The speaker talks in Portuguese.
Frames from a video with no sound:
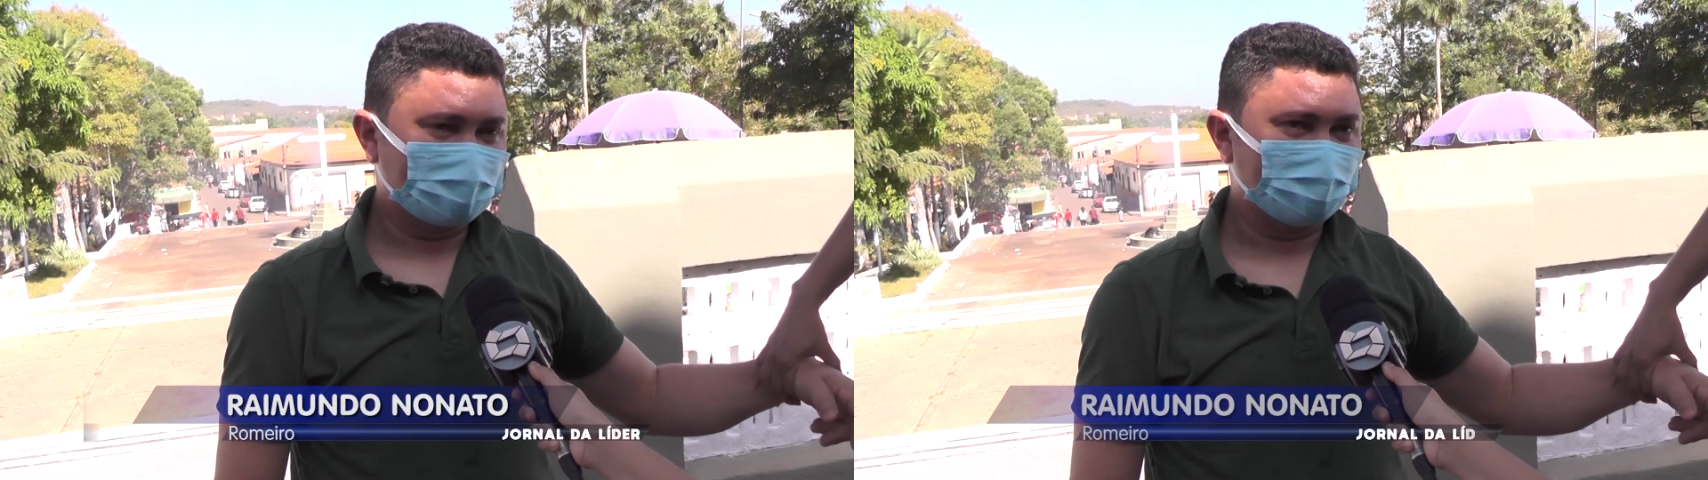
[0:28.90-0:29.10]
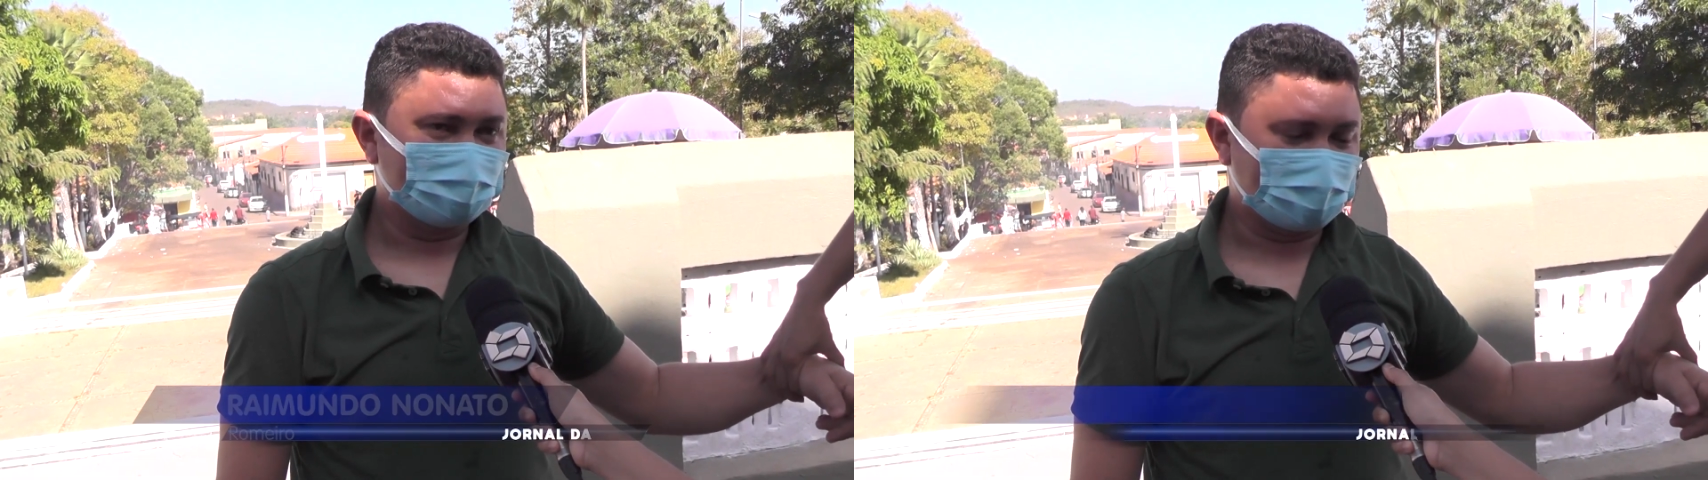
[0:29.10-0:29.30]

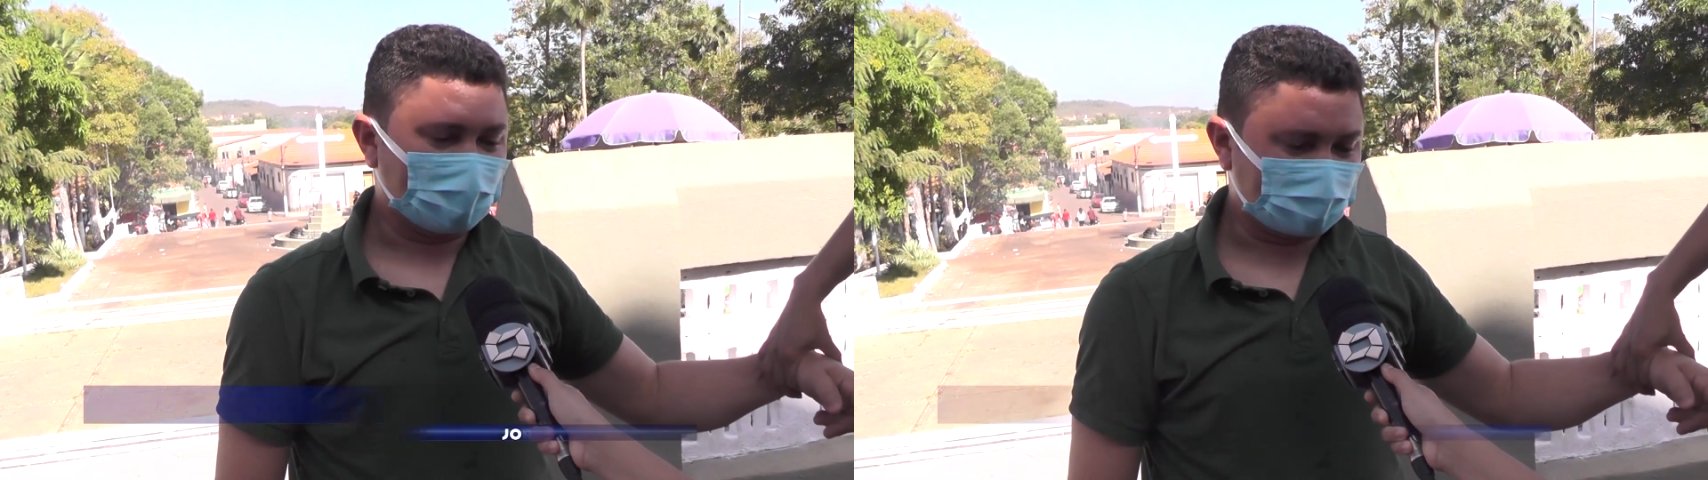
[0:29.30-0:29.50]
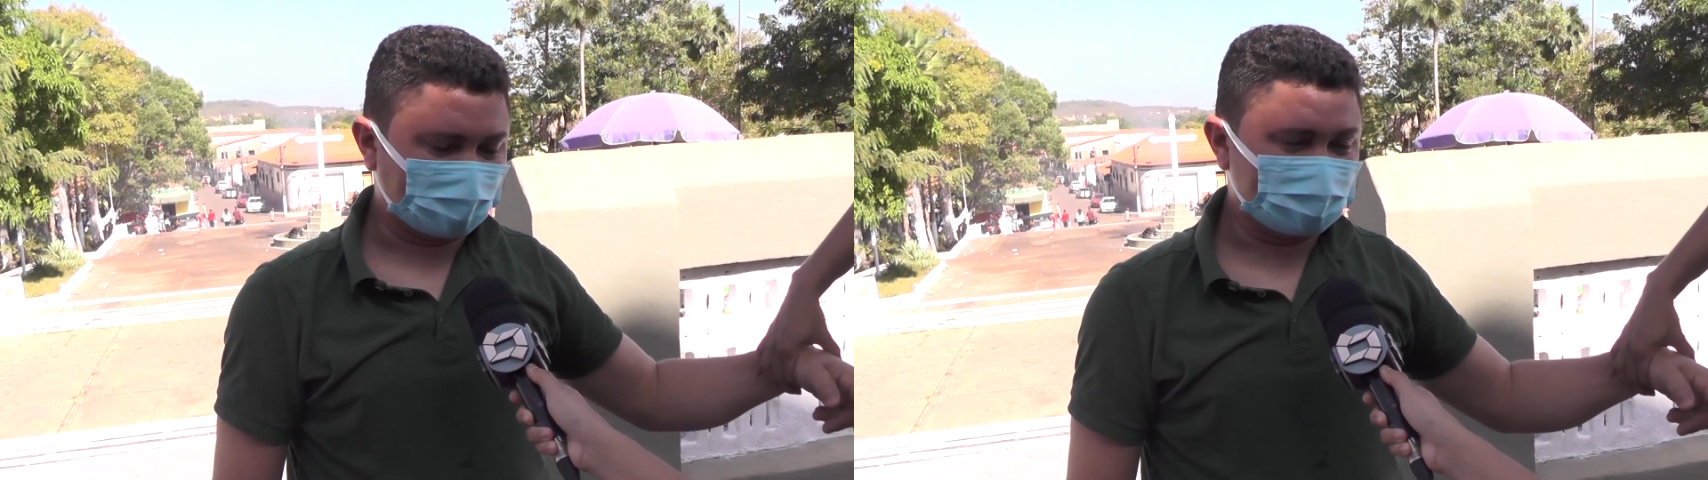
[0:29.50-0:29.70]
E eu vou
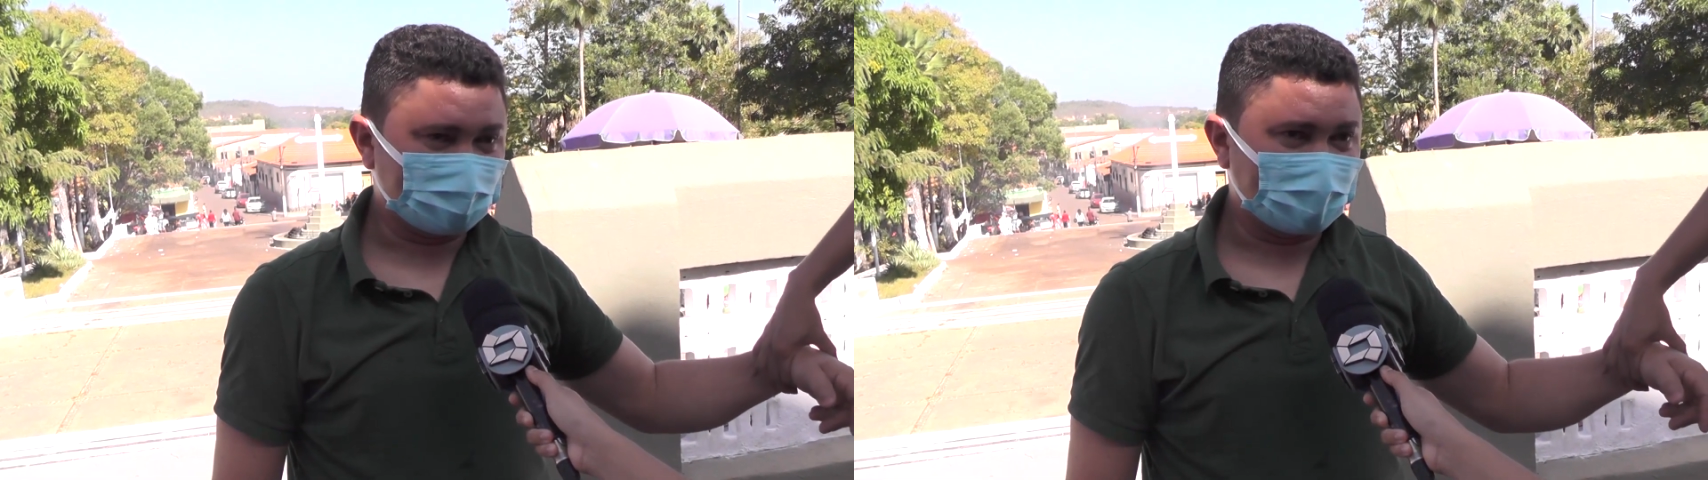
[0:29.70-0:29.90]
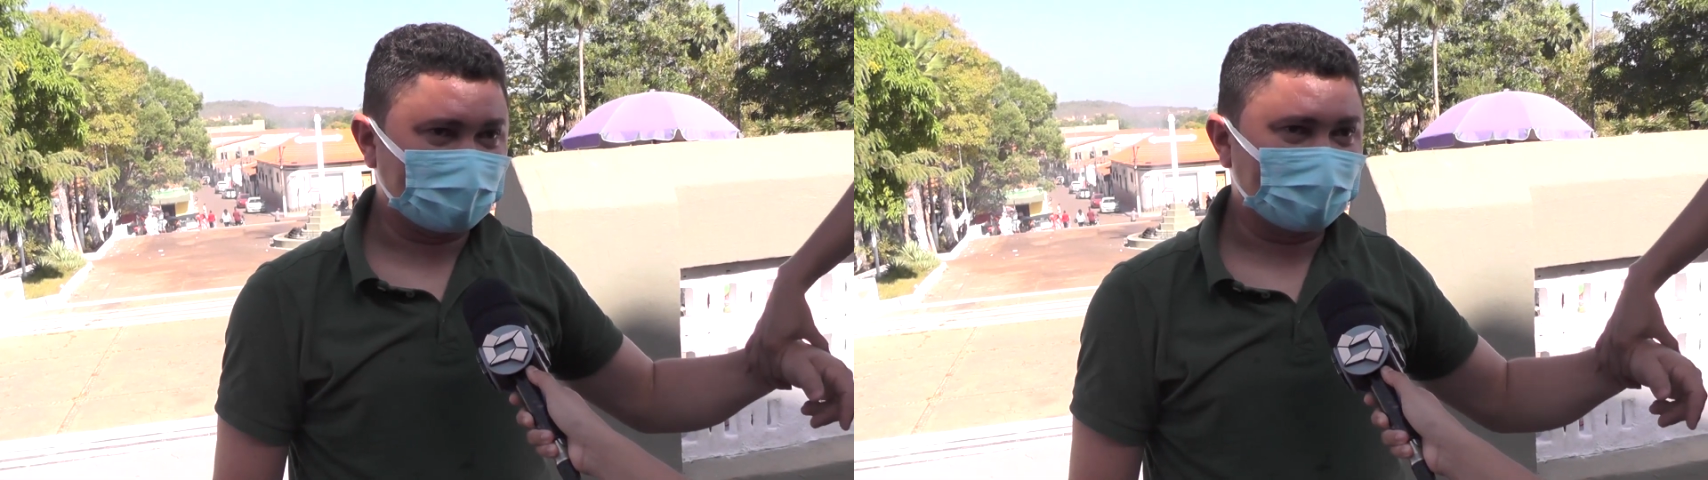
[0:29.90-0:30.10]
chegar até os
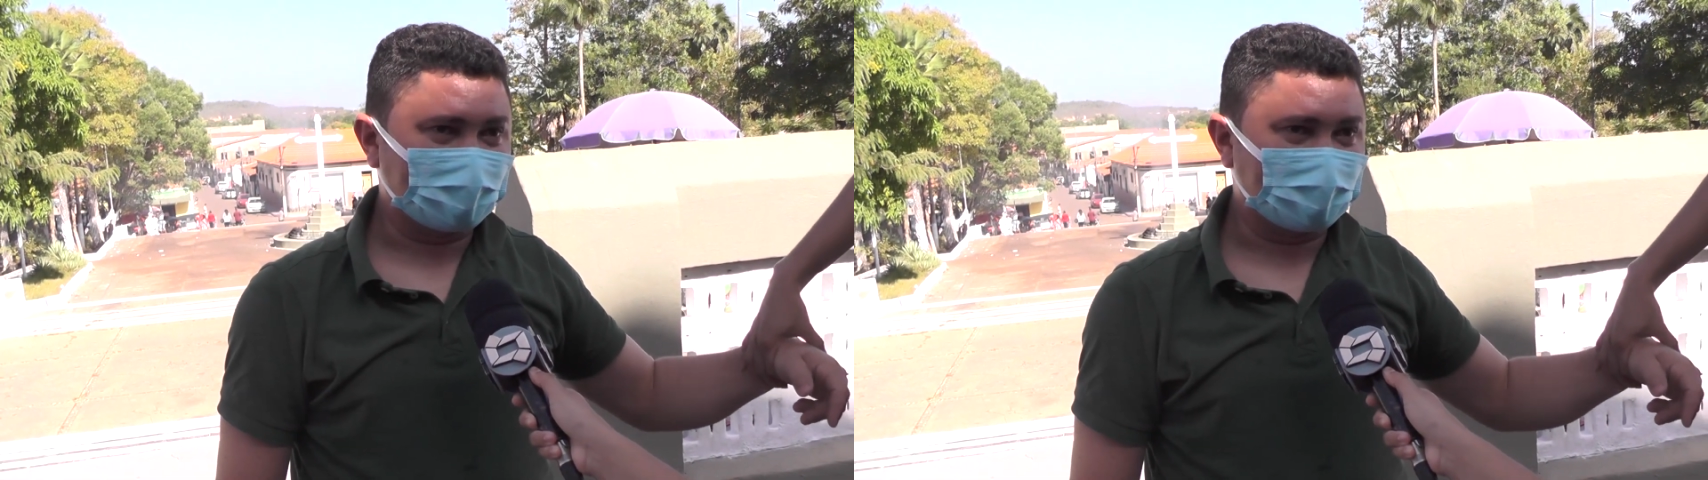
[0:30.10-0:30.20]
perder